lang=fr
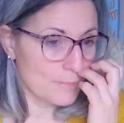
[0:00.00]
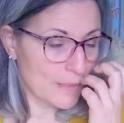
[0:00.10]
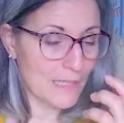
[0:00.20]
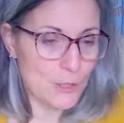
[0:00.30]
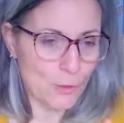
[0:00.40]

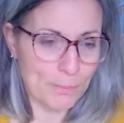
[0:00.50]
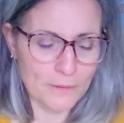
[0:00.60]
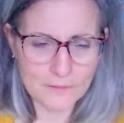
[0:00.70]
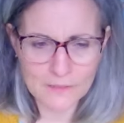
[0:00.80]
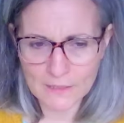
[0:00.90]
Et je
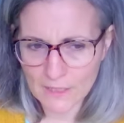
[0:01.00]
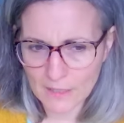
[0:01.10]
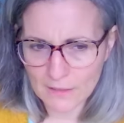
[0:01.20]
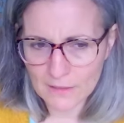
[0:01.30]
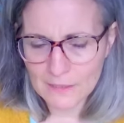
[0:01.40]
pense qu'il y
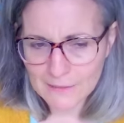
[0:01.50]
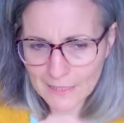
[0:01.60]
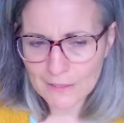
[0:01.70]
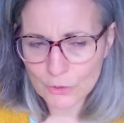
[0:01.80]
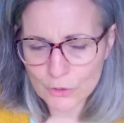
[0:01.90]
a
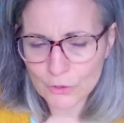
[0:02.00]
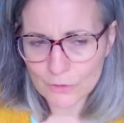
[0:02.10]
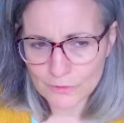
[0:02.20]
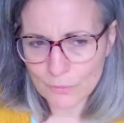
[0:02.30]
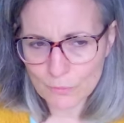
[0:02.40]
quelque
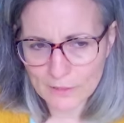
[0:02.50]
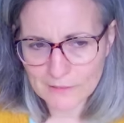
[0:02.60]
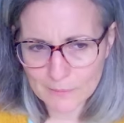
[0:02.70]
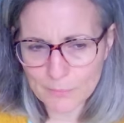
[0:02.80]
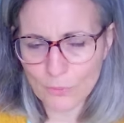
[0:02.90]
chose ce
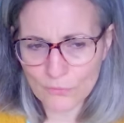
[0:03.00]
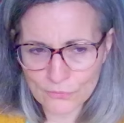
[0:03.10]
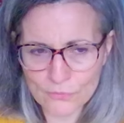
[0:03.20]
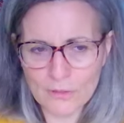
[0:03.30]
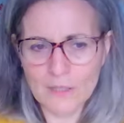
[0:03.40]
mois-ci pour
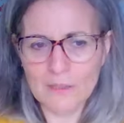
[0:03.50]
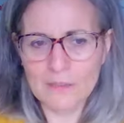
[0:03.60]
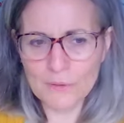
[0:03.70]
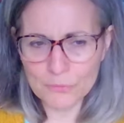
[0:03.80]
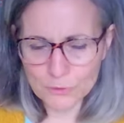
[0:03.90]
vous
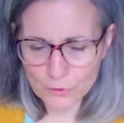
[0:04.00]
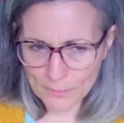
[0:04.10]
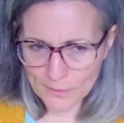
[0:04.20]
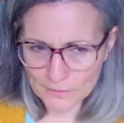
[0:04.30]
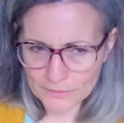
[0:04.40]
qui vous
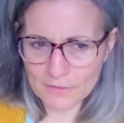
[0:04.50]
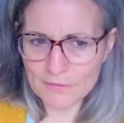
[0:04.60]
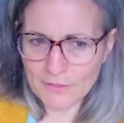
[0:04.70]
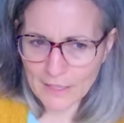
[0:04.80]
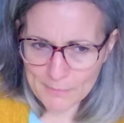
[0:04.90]
demande
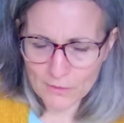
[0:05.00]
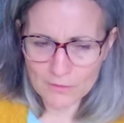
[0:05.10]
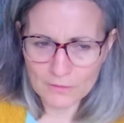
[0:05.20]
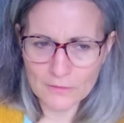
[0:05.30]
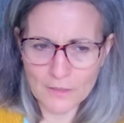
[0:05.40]
vraiment
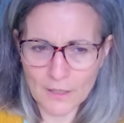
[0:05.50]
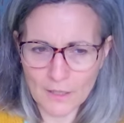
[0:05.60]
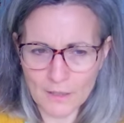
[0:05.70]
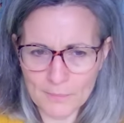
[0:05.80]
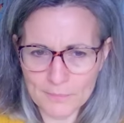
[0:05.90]

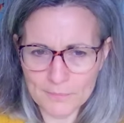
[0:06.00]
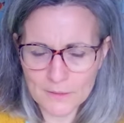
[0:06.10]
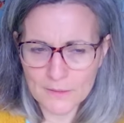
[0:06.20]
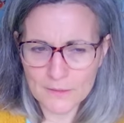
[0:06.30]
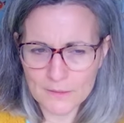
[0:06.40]
euh,
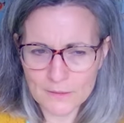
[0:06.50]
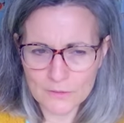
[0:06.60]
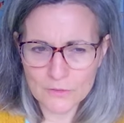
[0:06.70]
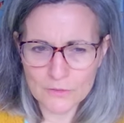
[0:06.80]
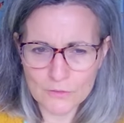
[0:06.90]

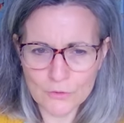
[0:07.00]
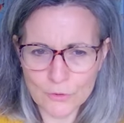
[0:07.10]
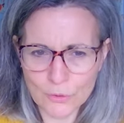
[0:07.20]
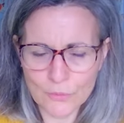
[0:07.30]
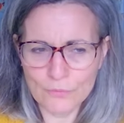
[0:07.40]

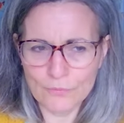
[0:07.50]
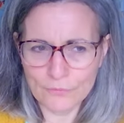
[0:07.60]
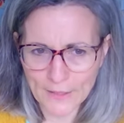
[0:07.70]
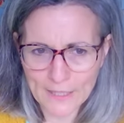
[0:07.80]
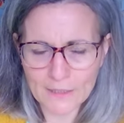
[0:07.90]
de
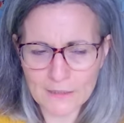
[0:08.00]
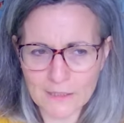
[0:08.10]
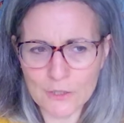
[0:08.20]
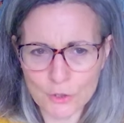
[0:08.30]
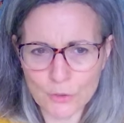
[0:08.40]
faire
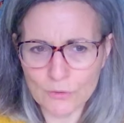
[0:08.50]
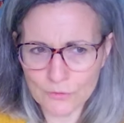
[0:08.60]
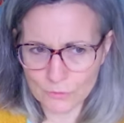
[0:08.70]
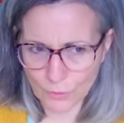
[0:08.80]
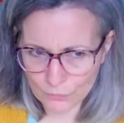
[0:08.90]
des
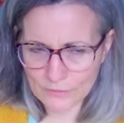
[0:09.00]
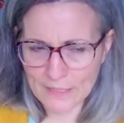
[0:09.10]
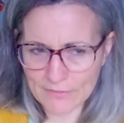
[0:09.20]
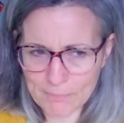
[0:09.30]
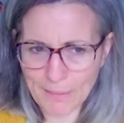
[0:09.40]
choses dont vous
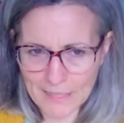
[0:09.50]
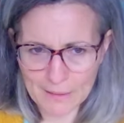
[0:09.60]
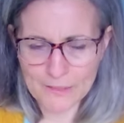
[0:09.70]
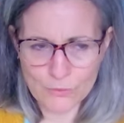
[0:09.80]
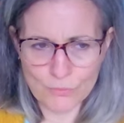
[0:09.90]
n'avez pas
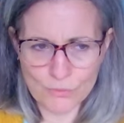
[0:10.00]
l'habitude.